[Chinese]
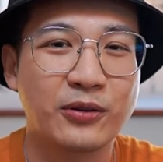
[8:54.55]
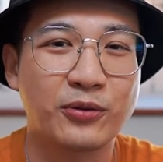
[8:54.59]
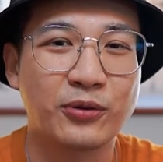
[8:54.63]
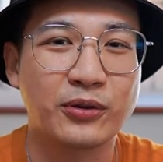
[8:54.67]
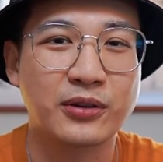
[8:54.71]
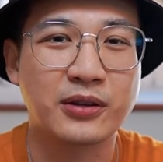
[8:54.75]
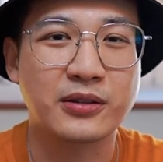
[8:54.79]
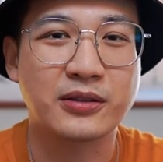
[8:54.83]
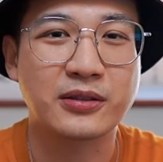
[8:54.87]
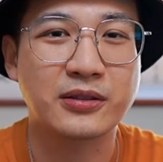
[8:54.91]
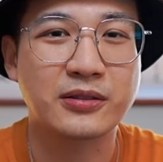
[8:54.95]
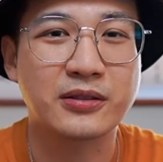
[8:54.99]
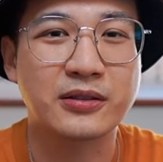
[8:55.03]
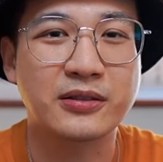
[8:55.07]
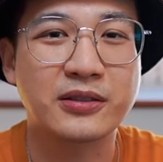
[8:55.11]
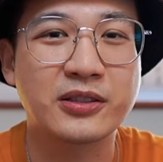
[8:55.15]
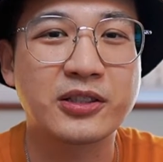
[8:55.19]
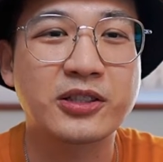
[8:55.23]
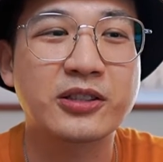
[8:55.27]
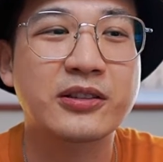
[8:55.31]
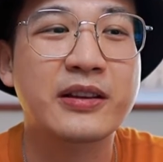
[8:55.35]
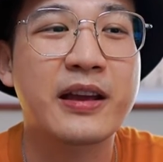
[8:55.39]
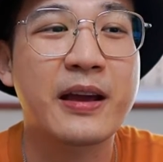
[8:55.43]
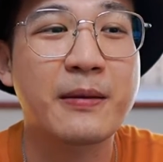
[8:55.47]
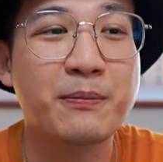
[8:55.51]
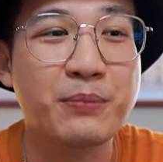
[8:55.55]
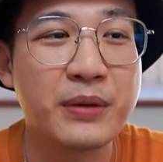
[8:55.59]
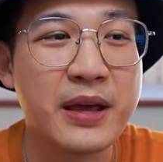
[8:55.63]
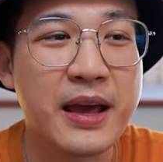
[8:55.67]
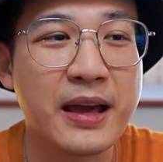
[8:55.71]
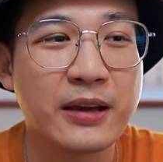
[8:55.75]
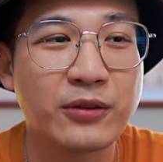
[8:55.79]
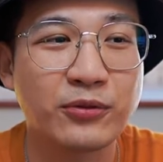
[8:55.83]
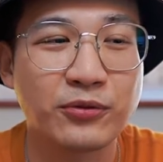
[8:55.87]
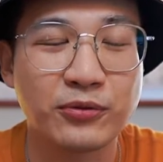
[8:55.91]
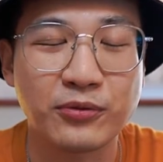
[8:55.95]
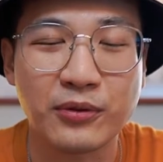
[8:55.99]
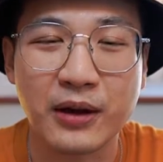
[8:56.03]
或者是只言
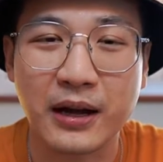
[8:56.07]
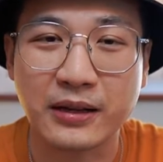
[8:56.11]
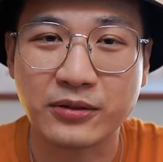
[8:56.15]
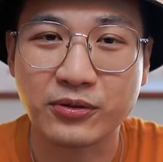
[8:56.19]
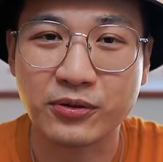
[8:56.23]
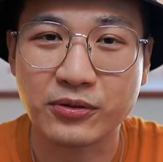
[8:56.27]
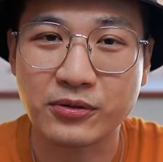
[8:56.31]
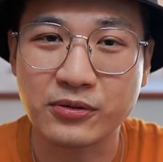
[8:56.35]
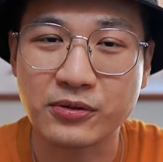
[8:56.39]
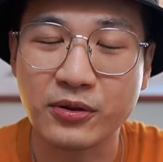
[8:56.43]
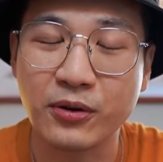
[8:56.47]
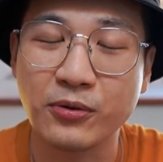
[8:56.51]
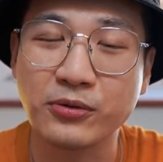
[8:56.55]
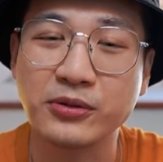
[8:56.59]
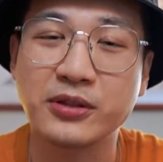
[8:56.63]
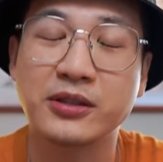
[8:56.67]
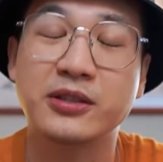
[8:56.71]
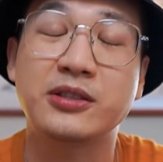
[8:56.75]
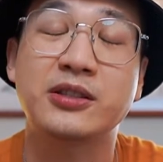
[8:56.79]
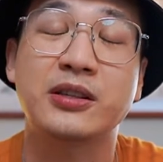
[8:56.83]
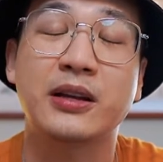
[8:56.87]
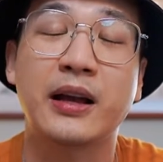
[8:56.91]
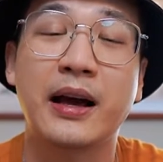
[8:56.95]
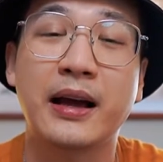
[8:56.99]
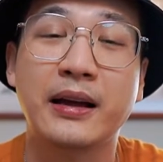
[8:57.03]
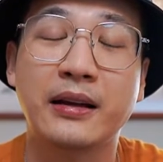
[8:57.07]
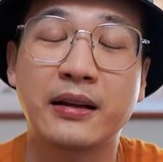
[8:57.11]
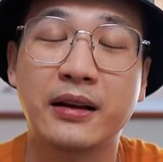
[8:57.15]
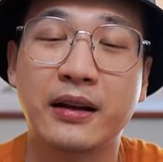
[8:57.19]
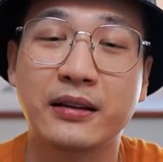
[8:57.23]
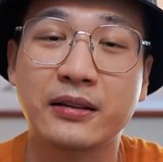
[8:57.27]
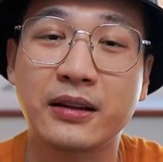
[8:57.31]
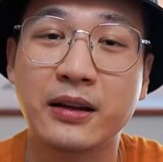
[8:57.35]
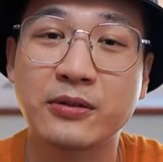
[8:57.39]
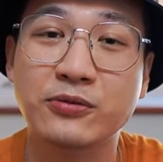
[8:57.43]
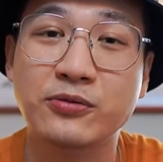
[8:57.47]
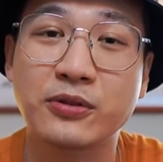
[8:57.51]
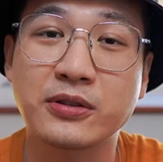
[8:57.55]
片语啊，就搜集起来，
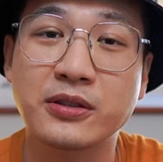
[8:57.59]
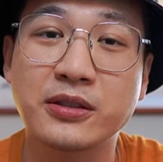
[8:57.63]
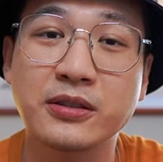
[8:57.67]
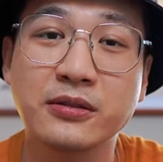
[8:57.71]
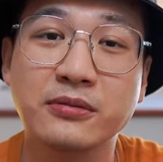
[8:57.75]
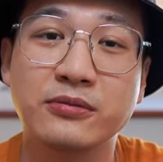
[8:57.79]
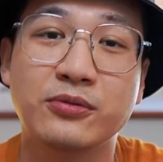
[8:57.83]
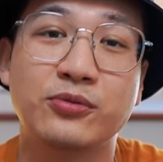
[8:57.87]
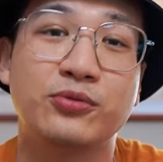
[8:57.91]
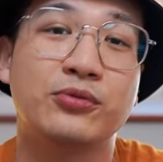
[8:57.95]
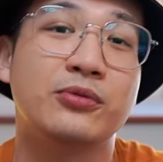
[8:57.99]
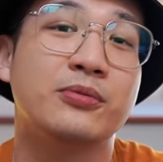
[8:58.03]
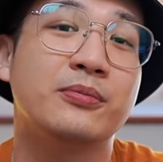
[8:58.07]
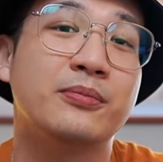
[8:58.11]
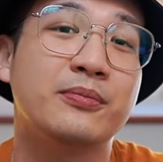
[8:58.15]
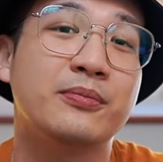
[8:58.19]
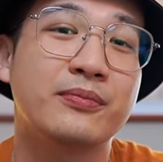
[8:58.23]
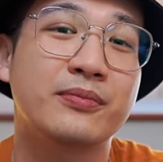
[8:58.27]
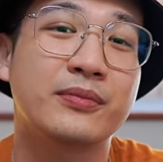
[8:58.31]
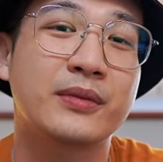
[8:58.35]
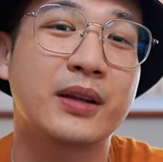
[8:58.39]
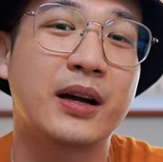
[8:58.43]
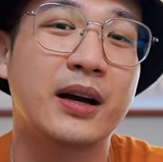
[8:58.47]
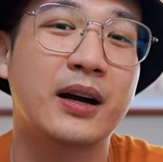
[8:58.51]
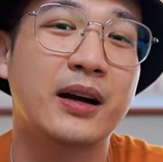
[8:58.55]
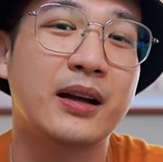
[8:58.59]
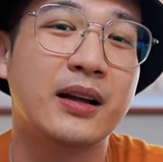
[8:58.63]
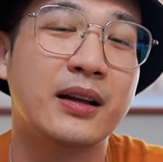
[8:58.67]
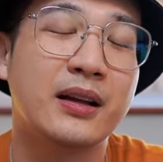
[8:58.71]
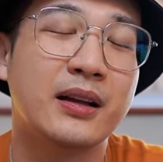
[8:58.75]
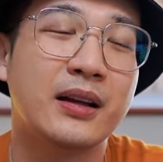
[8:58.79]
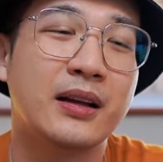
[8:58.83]
哎，当做证据啊。